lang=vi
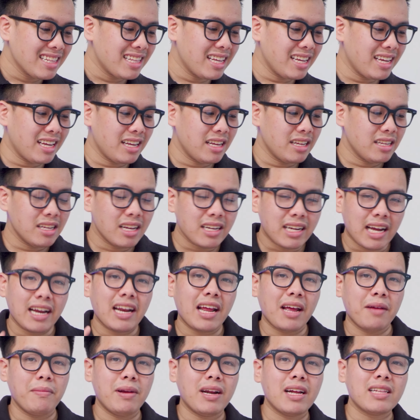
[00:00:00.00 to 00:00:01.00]
thì những cái
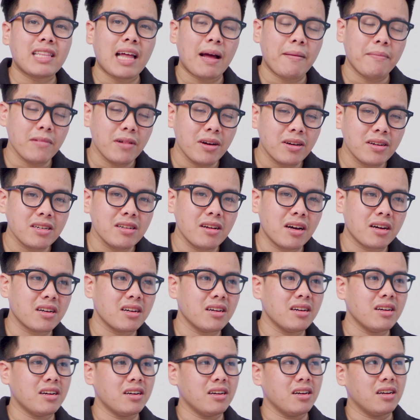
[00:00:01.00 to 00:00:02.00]
này mình đã tạm ứng được
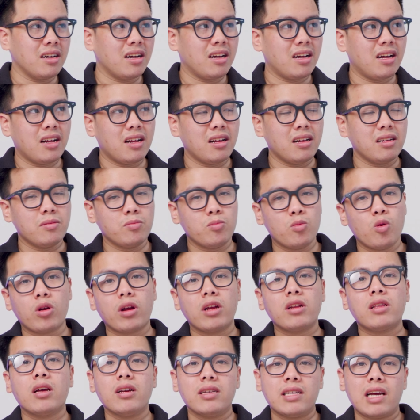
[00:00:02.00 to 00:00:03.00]
ở ờ, một
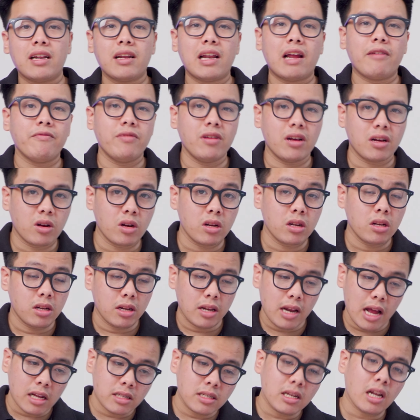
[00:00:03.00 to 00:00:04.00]
cái thời gian làm việc
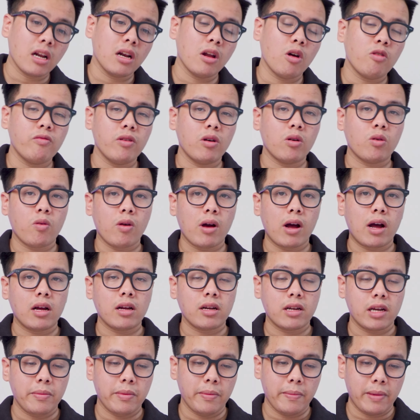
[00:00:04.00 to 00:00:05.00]
đã rất là lâu vừa
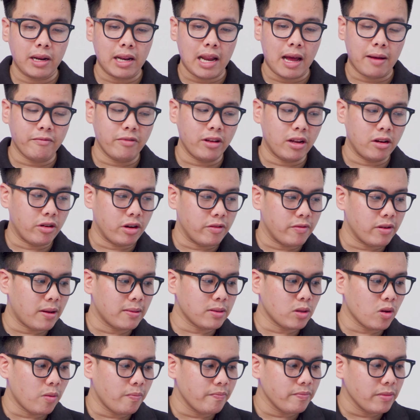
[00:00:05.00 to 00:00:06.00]
qua khi mà mình làm về review
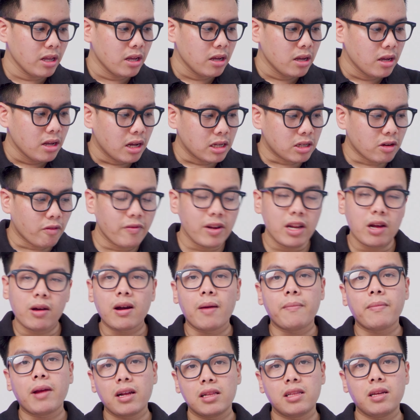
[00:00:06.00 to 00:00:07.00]
laptop ở trong video
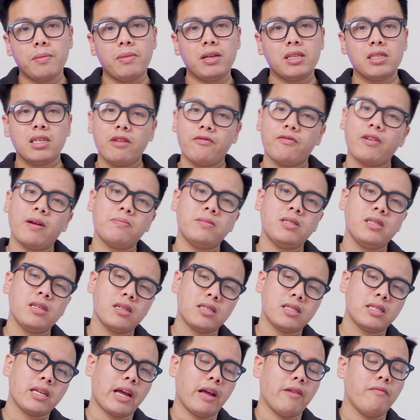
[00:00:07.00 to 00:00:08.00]
ngày hôm nay thì mình xin phép
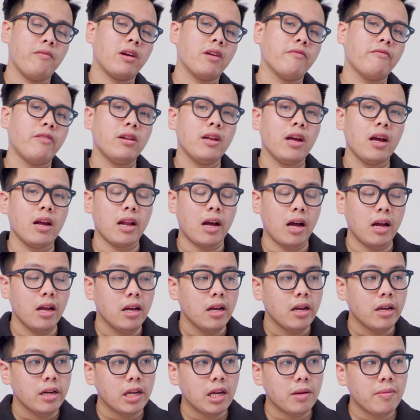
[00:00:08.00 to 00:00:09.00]
chia sẻ về cái vấn đề là
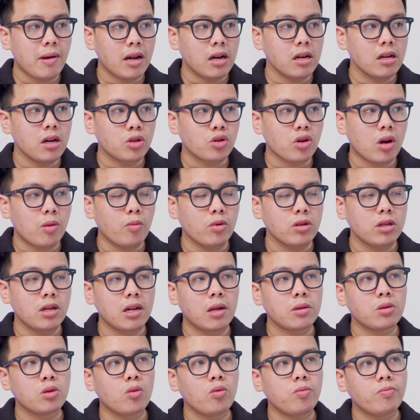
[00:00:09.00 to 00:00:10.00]
khi bạn lựa chọn một
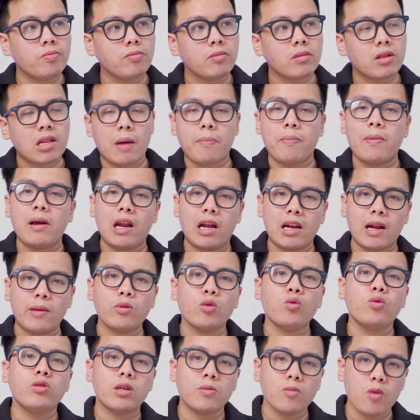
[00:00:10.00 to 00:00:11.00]
chiếc laptop đặc biệt là
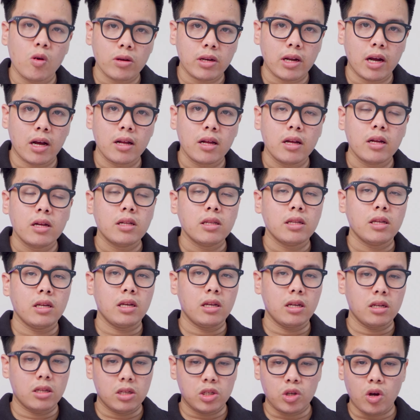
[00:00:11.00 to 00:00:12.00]
laptop ultrabook nha
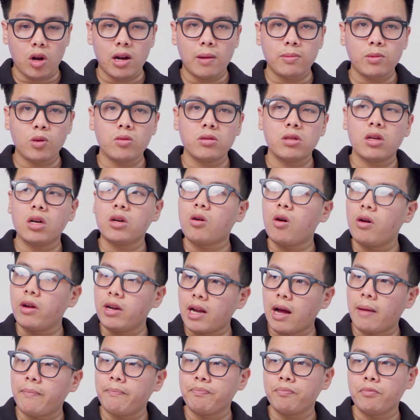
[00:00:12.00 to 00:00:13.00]
thì chọn laptop giữa coi
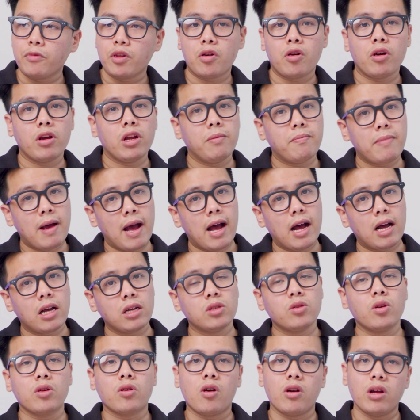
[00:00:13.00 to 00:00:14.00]
5 coi 3
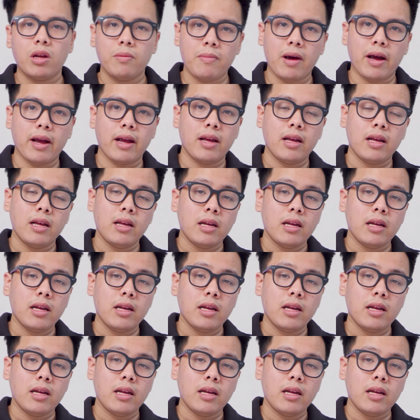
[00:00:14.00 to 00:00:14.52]
rồi coi 7